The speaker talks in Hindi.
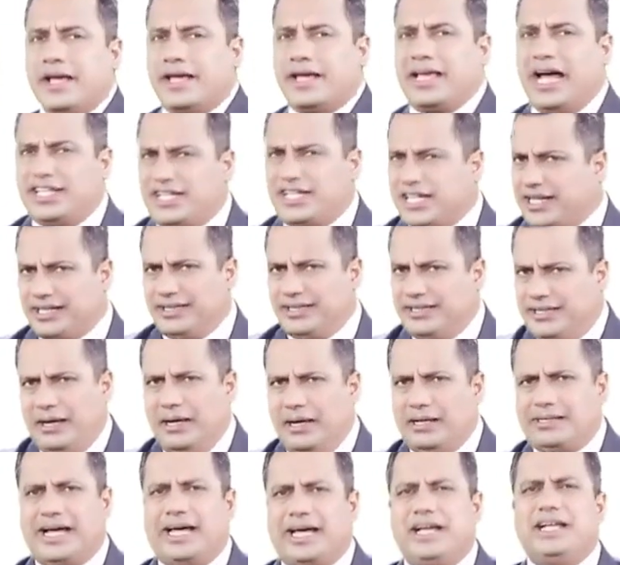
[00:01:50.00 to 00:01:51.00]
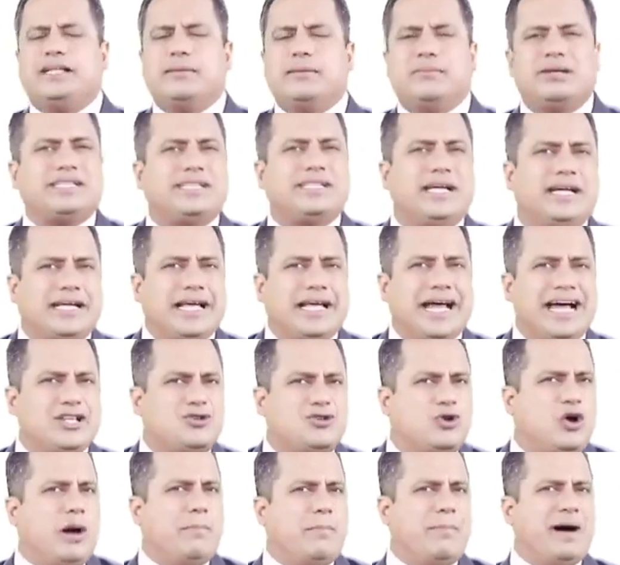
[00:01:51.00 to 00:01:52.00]
क्या सारी समस्या क्या है
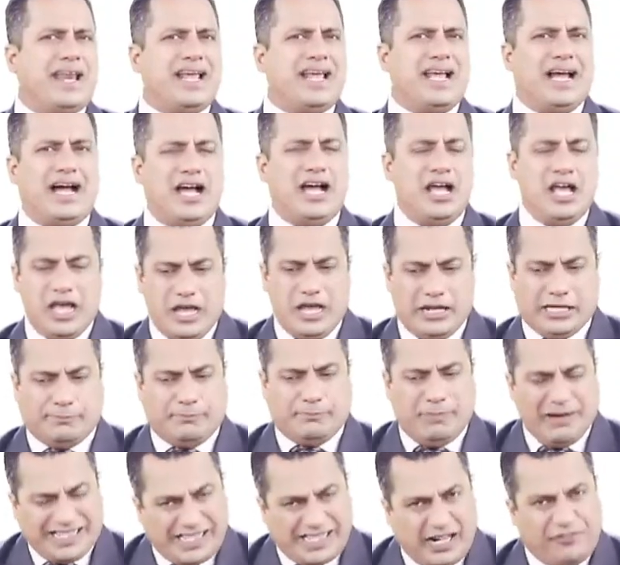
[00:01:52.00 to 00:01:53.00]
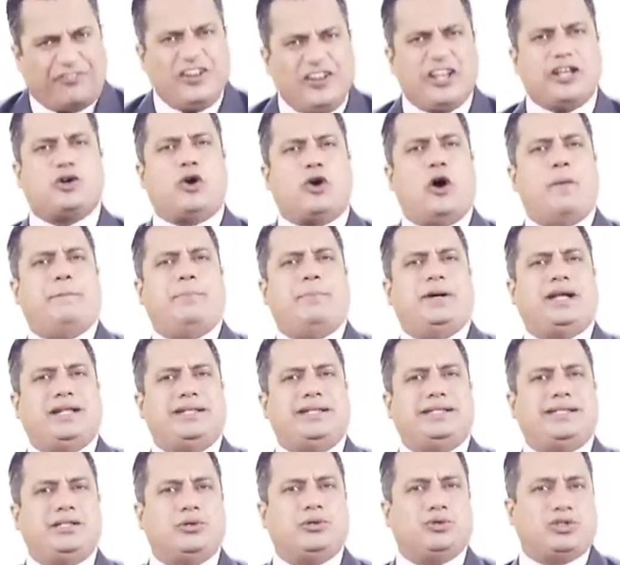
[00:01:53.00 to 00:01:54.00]
जो हमारे यहाँ स्पेसिफिक
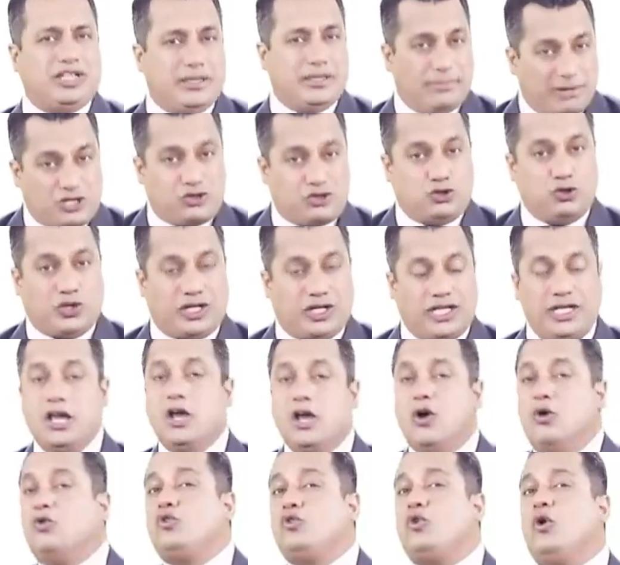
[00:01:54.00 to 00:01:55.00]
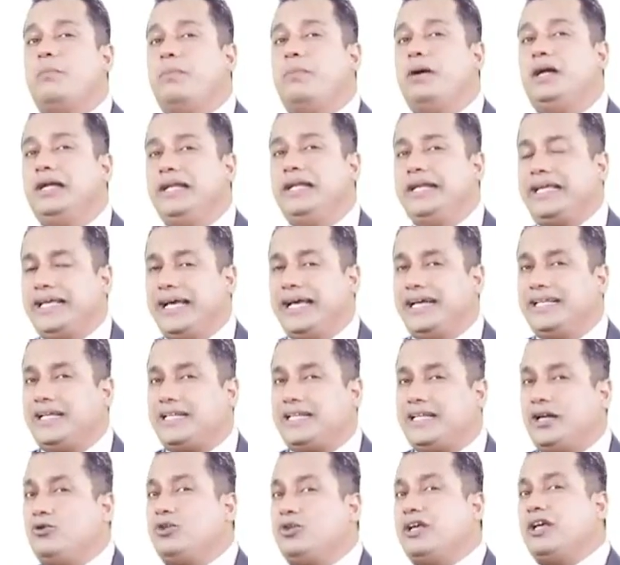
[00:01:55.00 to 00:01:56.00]
कॉम्पिटेंसीज होती हैं बच्चों की उनको बिल्ड नहीं किया
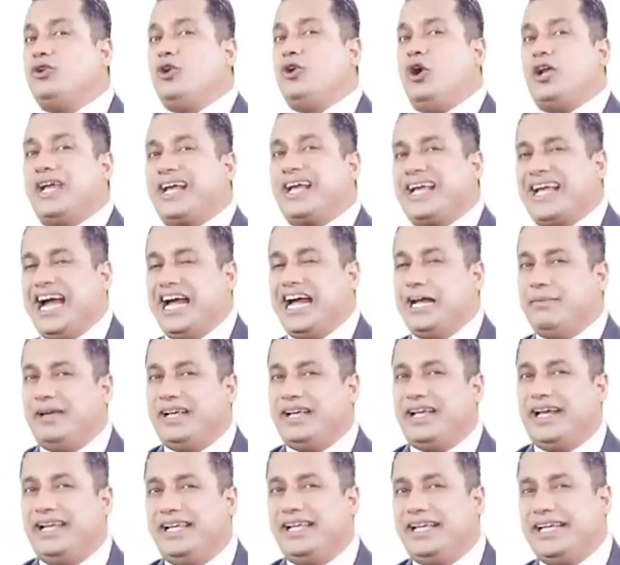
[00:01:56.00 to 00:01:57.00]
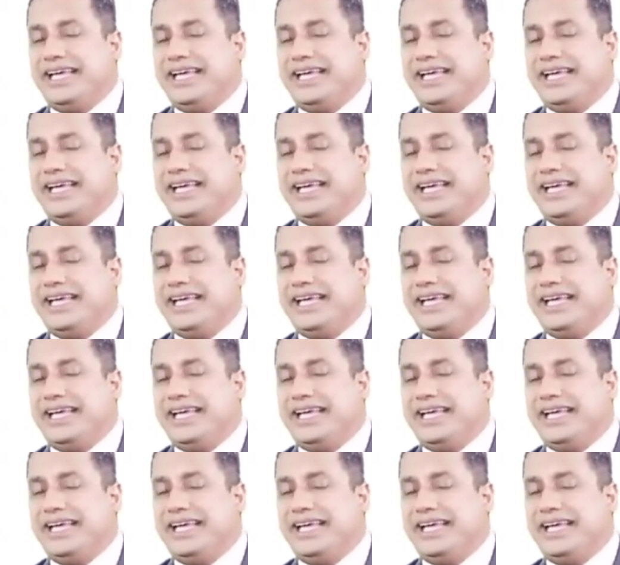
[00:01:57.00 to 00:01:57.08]
जाता उनके नॉन अकेडमिक यानी